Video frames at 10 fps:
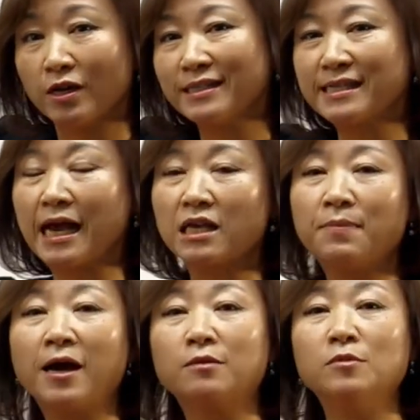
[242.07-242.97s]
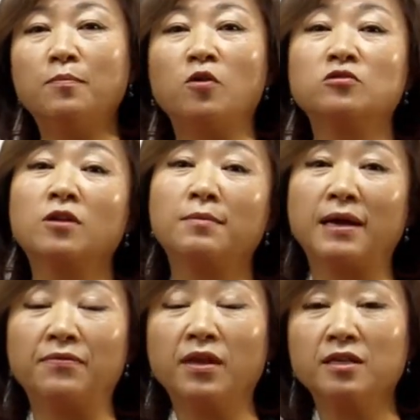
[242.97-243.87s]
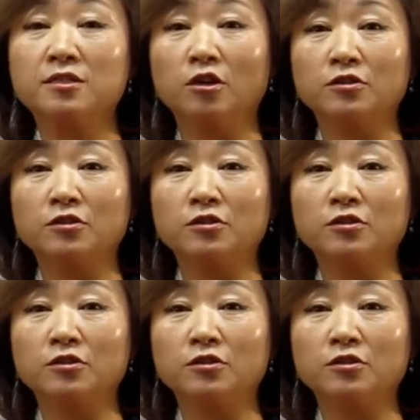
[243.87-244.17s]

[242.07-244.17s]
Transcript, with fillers: 그러니까 자기 발음을 벗어나면 안 되겠어요.